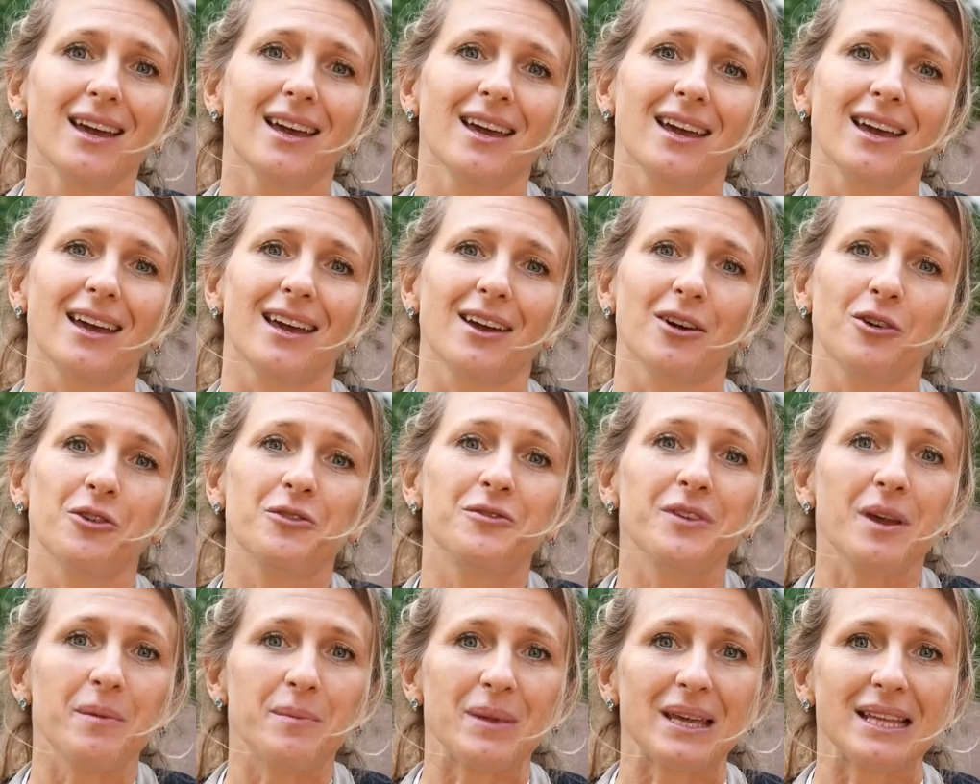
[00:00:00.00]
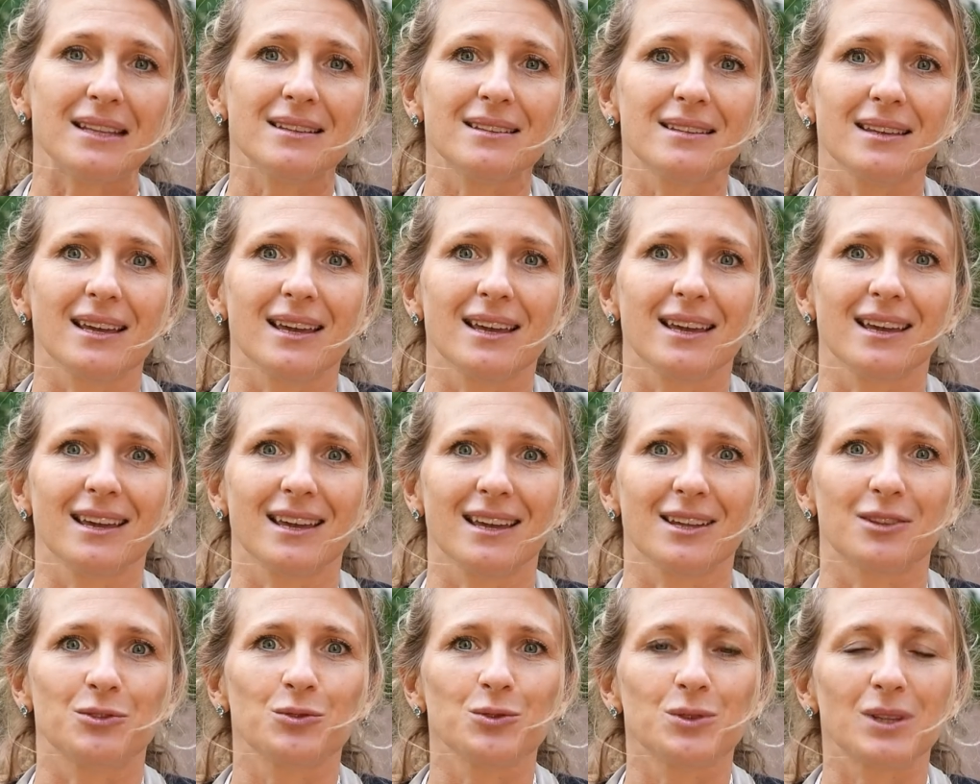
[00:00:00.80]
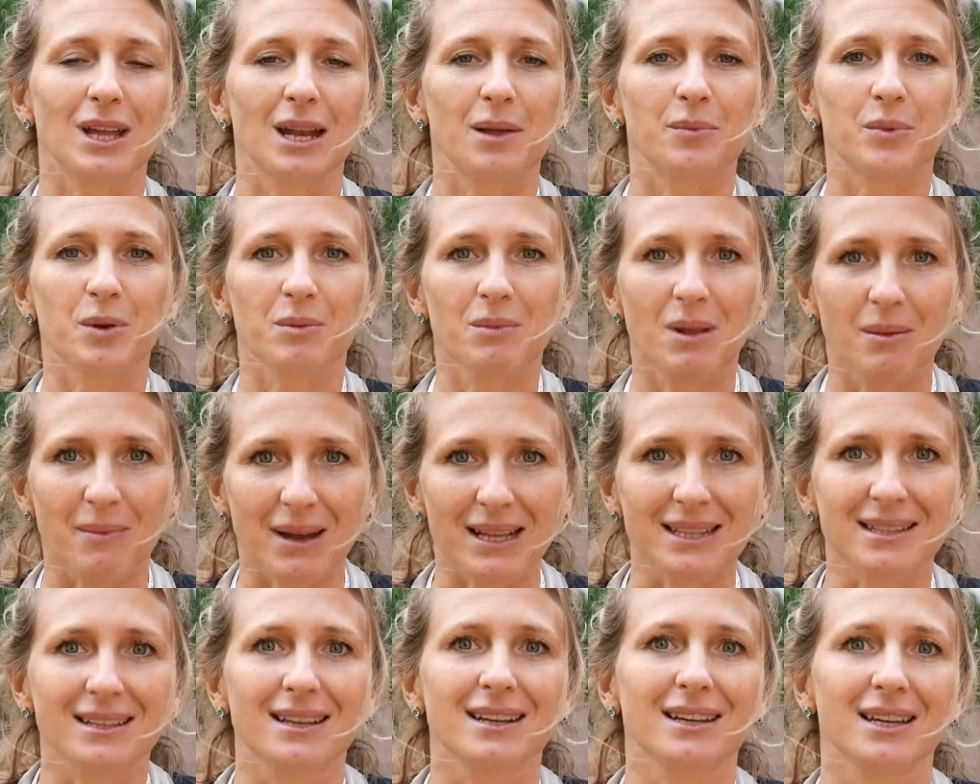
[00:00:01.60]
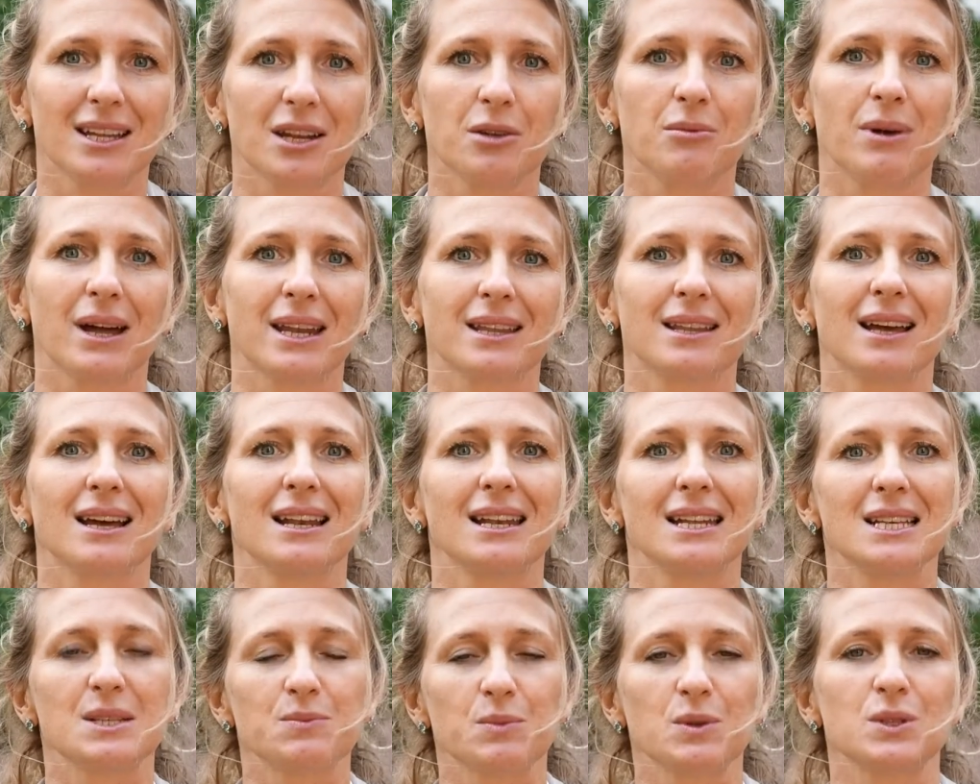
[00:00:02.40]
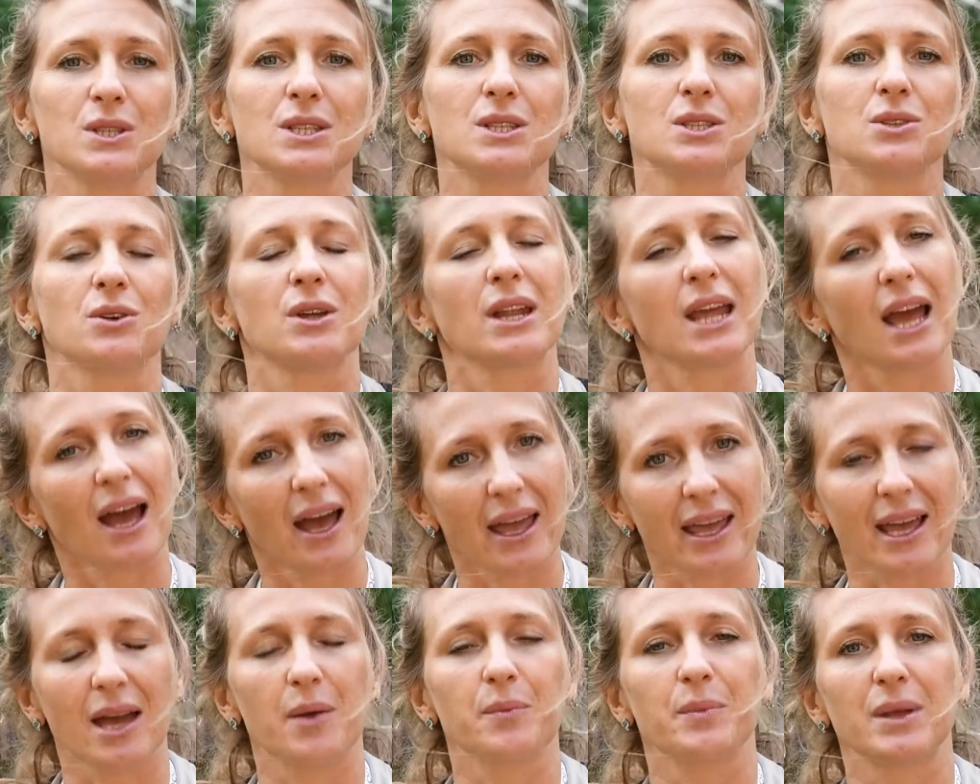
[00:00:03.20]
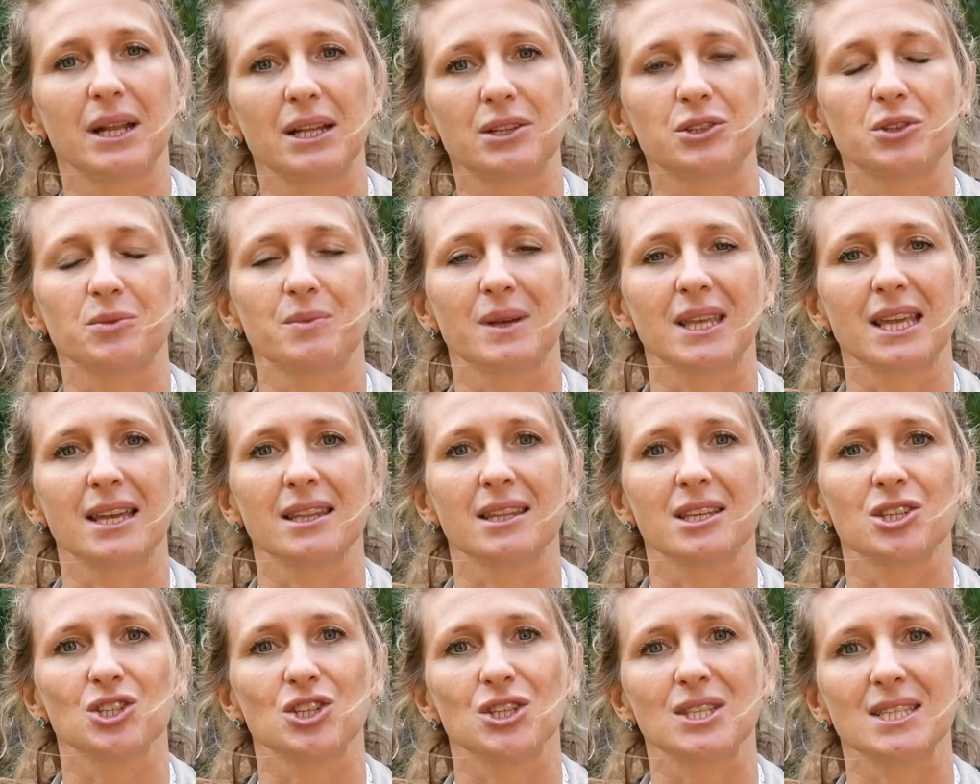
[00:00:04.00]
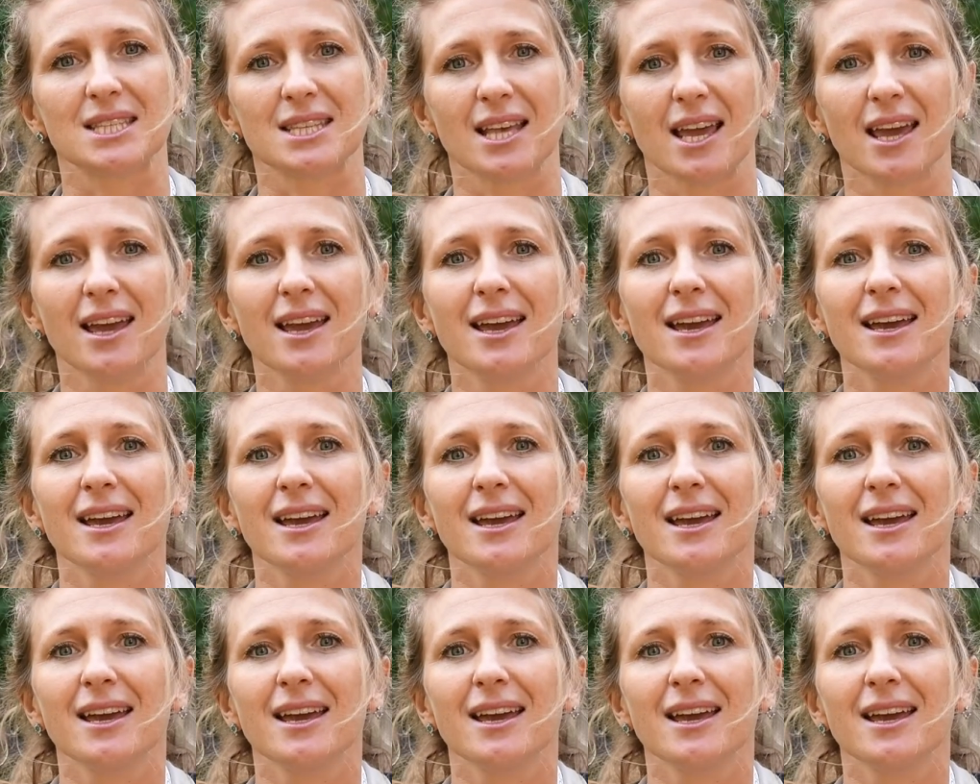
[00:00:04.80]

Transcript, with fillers: eh, ovviamente eh, tutta la problematica che riguarda l'esposizione ai campi elettromagnetici in sé.